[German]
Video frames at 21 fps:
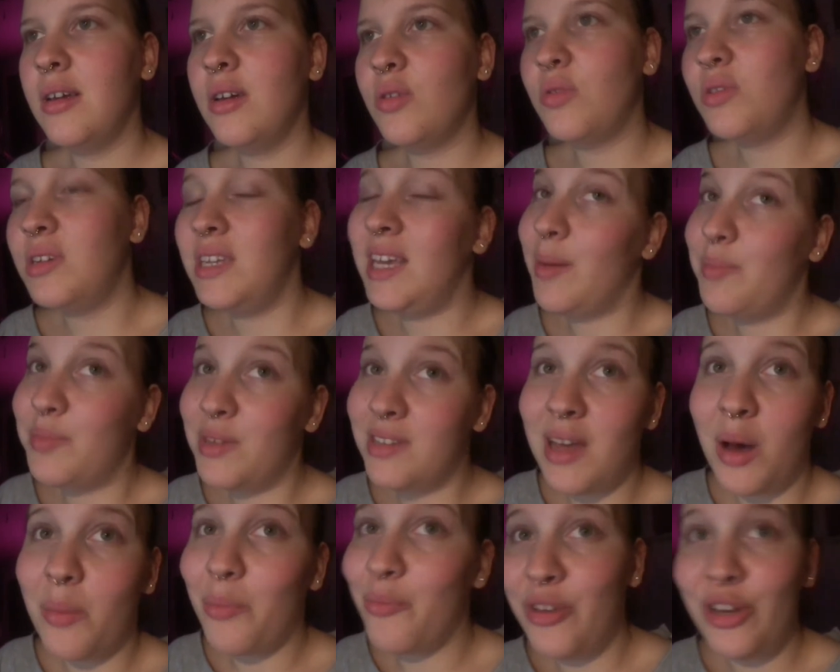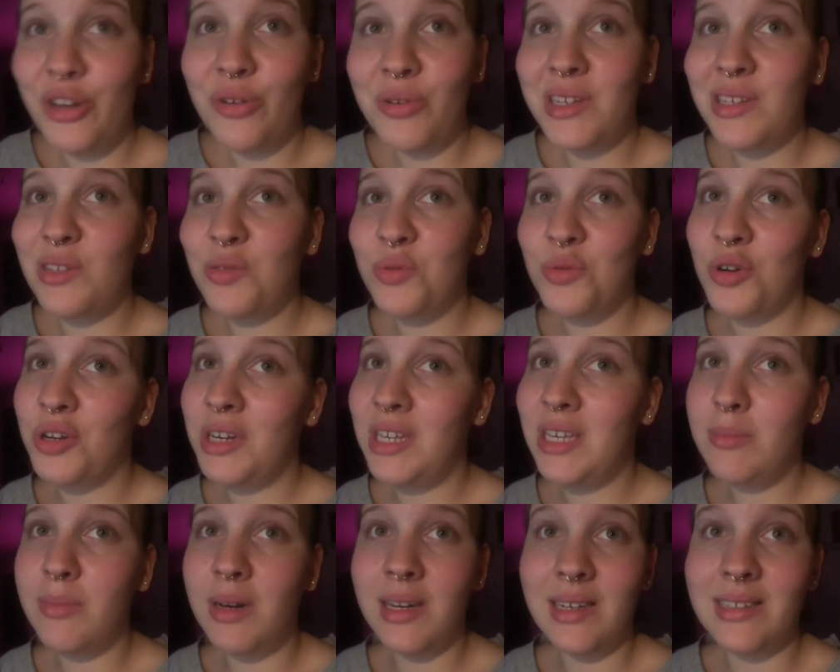Und ihr habt das Hauptvideo dazu noch
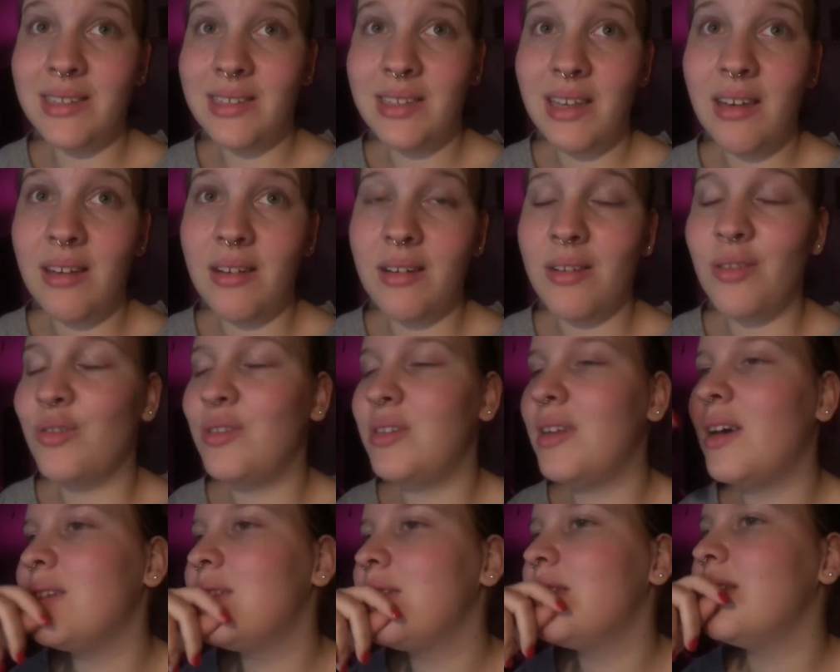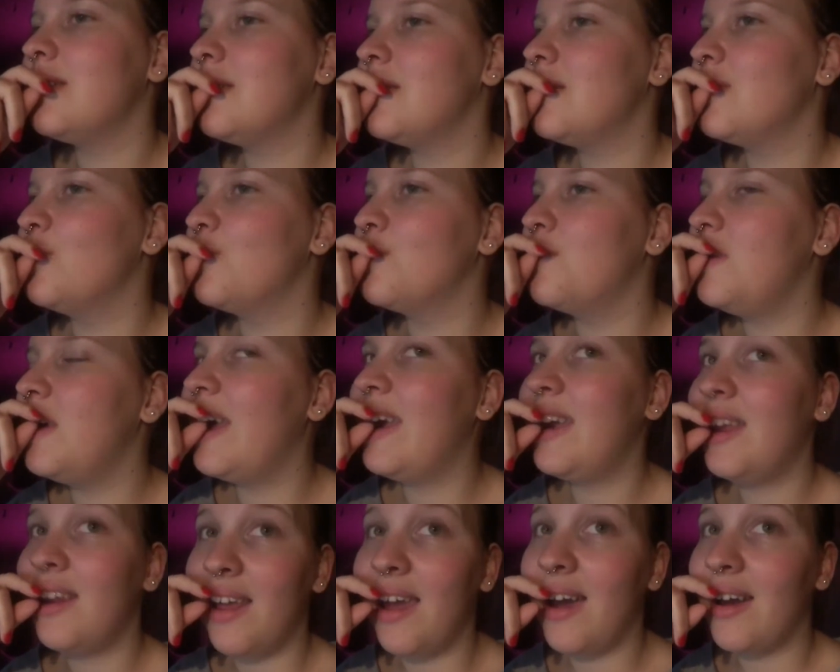nicht mal gesehen. Und das ist irgendwie
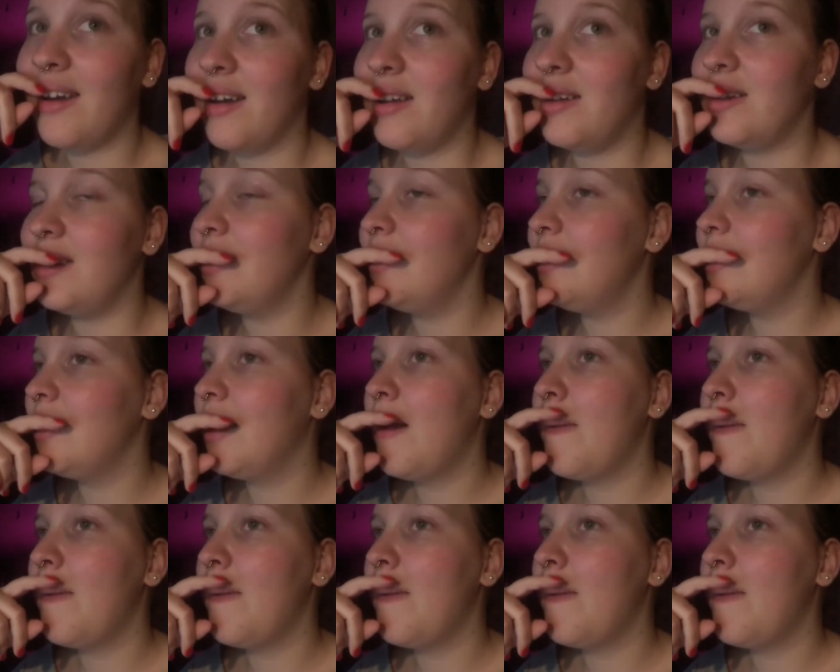echt ärgerlich.